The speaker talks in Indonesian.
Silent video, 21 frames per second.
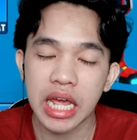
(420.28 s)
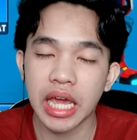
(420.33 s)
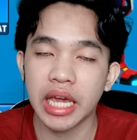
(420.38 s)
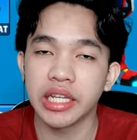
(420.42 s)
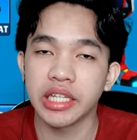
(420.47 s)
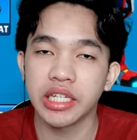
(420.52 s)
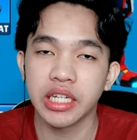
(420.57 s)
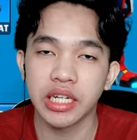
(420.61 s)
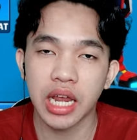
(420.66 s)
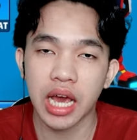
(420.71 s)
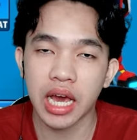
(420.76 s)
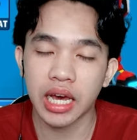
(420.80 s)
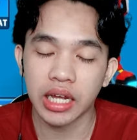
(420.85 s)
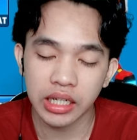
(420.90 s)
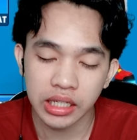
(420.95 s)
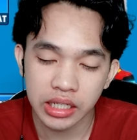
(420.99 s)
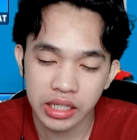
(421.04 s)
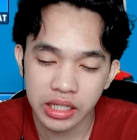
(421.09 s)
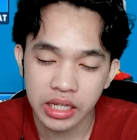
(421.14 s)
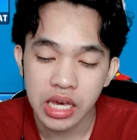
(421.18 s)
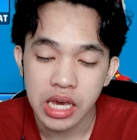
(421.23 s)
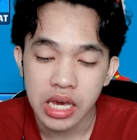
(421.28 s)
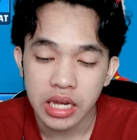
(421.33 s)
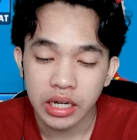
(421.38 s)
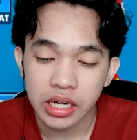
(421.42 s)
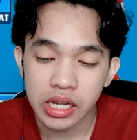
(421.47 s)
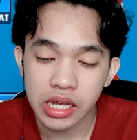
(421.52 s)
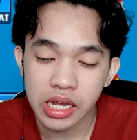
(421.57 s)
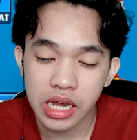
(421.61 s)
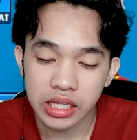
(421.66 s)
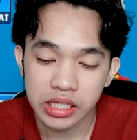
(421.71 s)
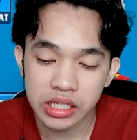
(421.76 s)
Agent Ali
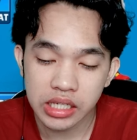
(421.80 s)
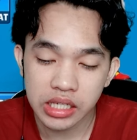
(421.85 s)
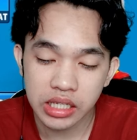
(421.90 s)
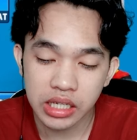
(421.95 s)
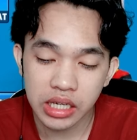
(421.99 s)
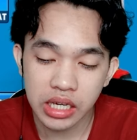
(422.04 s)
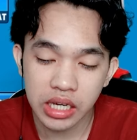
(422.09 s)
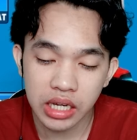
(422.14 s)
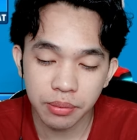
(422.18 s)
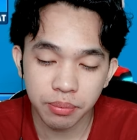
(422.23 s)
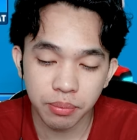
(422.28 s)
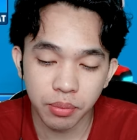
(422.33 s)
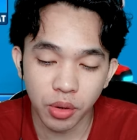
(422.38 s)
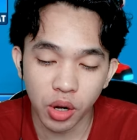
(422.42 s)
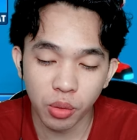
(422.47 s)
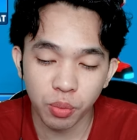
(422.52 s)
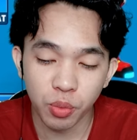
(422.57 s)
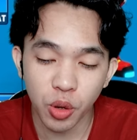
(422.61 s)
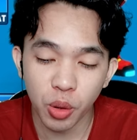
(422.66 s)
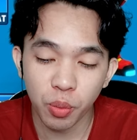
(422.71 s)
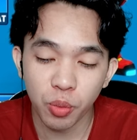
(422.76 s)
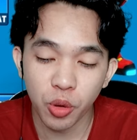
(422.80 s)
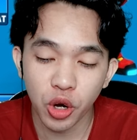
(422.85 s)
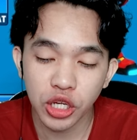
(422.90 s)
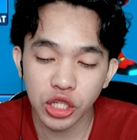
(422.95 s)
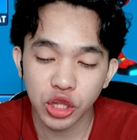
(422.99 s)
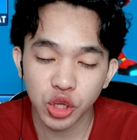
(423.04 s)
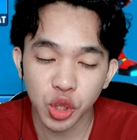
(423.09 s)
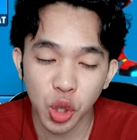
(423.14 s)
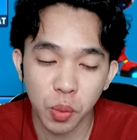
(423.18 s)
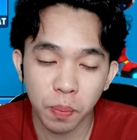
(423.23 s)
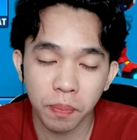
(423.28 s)
dengan skin Bobo Boy
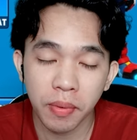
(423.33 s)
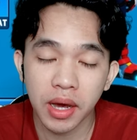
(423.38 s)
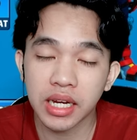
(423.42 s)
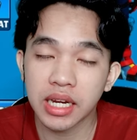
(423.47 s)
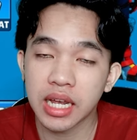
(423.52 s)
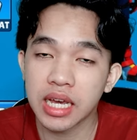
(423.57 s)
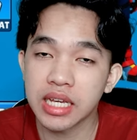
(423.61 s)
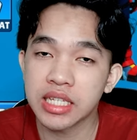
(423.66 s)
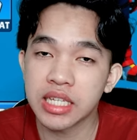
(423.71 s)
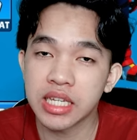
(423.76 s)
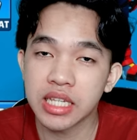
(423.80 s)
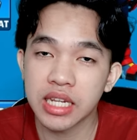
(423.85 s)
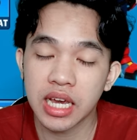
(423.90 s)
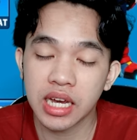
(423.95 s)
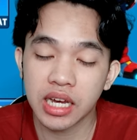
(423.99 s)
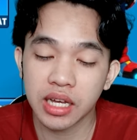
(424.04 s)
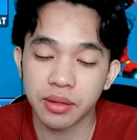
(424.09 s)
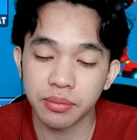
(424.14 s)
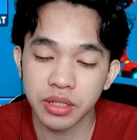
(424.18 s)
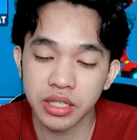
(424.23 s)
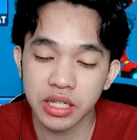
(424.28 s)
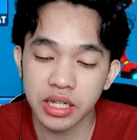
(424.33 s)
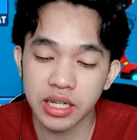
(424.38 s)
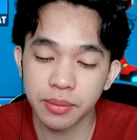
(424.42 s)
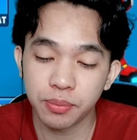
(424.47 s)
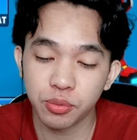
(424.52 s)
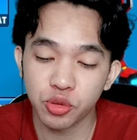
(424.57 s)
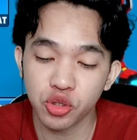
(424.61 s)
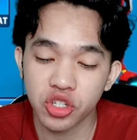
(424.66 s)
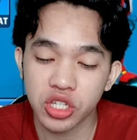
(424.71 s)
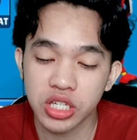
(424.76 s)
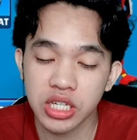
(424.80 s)
Topan guys. Ini akan menjadi
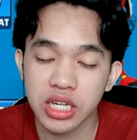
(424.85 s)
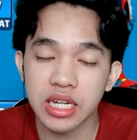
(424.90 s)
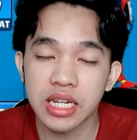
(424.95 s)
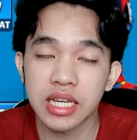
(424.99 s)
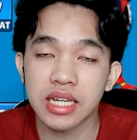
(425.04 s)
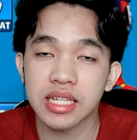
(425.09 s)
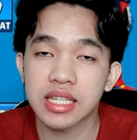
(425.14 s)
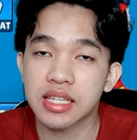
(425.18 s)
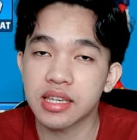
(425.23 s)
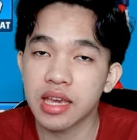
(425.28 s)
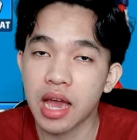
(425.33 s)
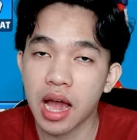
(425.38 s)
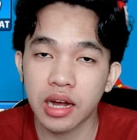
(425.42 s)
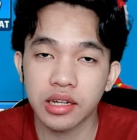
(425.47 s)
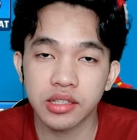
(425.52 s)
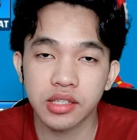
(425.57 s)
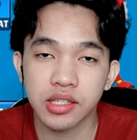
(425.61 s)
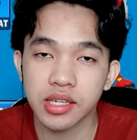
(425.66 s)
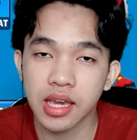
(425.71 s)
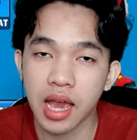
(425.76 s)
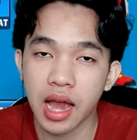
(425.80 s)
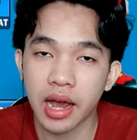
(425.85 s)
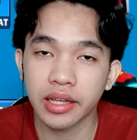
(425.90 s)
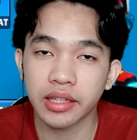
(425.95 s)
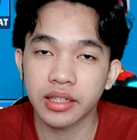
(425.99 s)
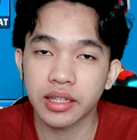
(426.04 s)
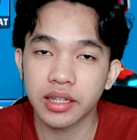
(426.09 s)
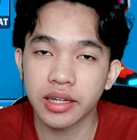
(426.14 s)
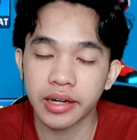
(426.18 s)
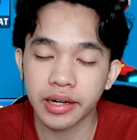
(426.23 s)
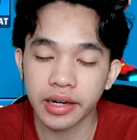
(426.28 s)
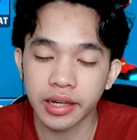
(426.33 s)
fusion yang sangat-sangat
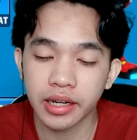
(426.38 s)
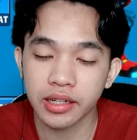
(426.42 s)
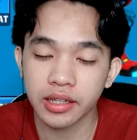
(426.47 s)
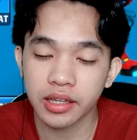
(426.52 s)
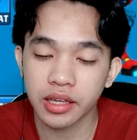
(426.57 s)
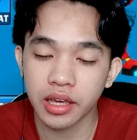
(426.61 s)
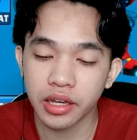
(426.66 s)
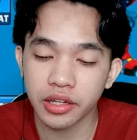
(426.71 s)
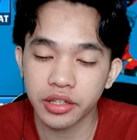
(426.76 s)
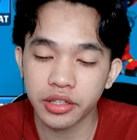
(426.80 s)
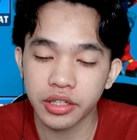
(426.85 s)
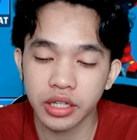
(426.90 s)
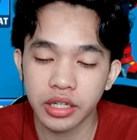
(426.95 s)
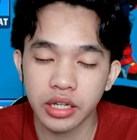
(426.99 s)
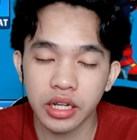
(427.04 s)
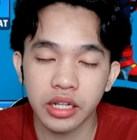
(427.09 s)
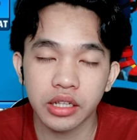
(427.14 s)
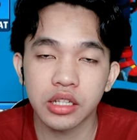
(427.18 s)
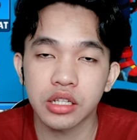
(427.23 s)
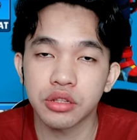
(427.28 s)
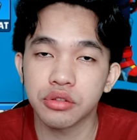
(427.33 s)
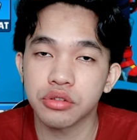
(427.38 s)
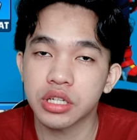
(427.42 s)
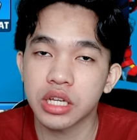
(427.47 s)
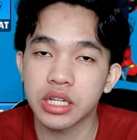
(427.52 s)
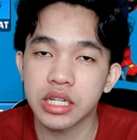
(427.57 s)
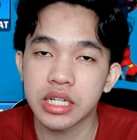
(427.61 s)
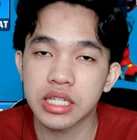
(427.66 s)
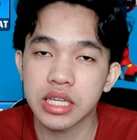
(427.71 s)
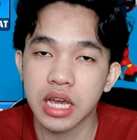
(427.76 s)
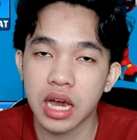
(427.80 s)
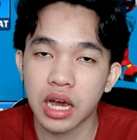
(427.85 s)
keren, kece dan tentu
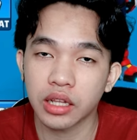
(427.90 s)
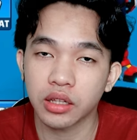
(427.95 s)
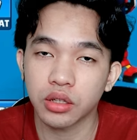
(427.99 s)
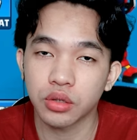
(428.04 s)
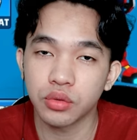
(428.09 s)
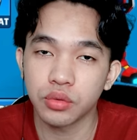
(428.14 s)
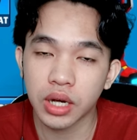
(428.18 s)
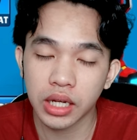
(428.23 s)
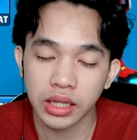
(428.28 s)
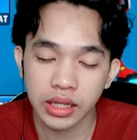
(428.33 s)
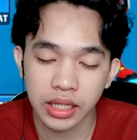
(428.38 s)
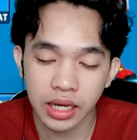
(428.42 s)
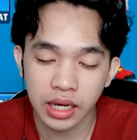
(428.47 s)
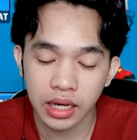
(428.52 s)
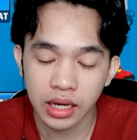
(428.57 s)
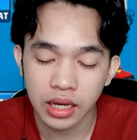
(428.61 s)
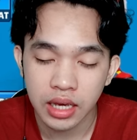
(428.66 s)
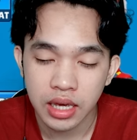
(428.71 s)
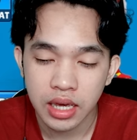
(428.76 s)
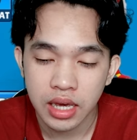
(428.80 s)
saja sangat kuat ya.